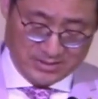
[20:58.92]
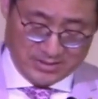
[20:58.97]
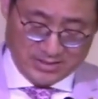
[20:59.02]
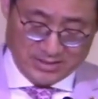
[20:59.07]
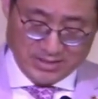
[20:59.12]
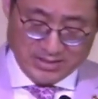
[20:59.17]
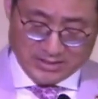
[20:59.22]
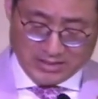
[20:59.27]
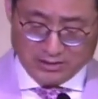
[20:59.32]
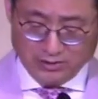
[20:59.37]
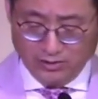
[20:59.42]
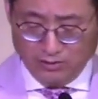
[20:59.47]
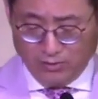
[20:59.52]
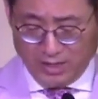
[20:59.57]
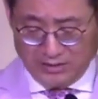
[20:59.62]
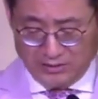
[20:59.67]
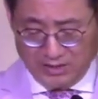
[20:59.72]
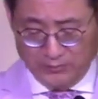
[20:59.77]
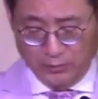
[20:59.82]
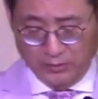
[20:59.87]
자 그런
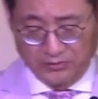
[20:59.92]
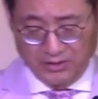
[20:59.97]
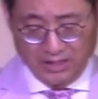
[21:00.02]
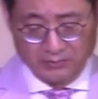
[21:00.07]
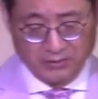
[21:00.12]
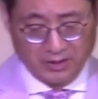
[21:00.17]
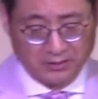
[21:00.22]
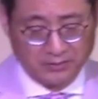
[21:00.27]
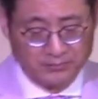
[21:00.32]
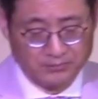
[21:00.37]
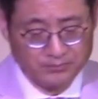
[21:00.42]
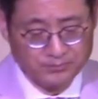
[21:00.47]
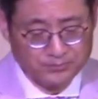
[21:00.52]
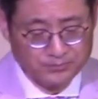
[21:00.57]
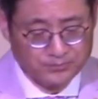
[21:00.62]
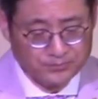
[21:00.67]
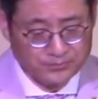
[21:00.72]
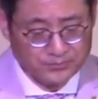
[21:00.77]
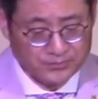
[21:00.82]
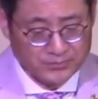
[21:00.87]
관점에 본다면
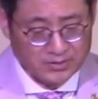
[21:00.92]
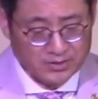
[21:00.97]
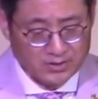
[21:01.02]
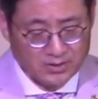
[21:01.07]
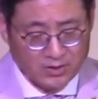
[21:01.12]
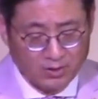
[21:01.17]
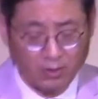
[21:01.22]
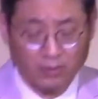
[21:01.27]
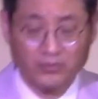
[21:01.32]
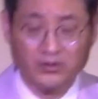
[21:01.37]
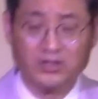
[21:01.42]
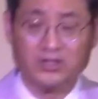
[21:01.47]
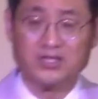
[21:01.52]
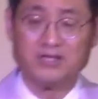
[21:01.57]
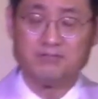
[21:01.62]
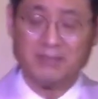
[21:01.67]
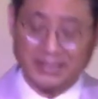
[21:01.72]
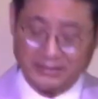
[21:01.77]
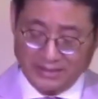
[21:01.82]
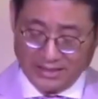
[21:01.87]
오늘 이
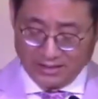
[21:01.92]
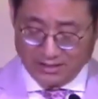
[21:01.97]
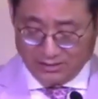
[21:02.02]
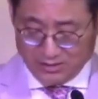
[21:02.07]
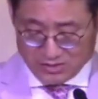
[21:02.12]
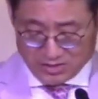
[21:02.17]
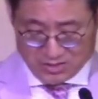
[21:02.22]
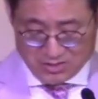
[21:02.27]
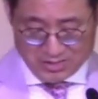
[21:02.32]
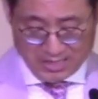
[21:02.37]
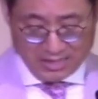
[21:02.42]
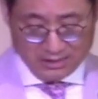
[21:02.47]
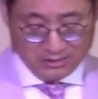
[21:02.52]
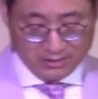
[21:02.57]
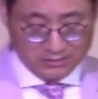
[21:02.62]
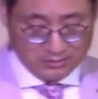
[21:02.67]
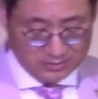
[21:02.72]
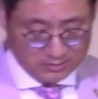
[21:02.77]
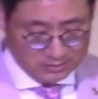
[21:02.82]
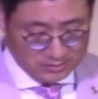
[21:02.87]
만나가 그친
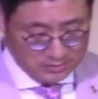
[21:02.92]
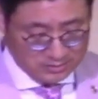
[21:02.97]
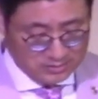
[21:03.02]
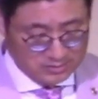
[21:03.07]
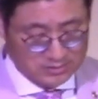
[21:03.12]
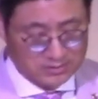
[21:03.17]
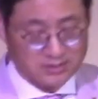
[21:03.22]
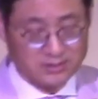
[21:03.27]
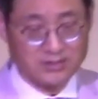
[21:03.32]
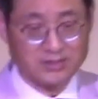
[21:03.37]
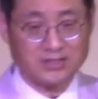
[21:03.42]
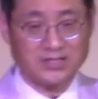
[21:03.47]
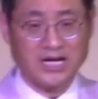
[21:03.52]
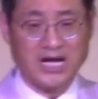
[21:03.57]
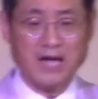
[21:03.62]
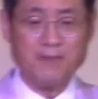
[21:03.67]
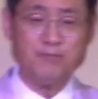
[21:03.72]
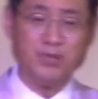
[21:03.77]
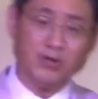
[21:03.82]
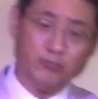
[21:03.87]
사건은
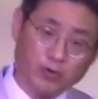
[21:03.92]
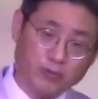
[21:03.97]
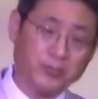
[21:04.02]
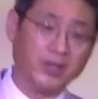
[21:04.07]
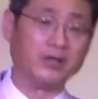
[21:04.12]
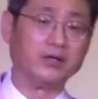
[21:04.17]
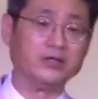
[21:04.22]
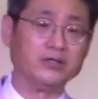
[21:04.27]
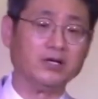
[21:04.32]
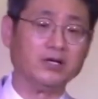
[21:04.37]
한편 보면은요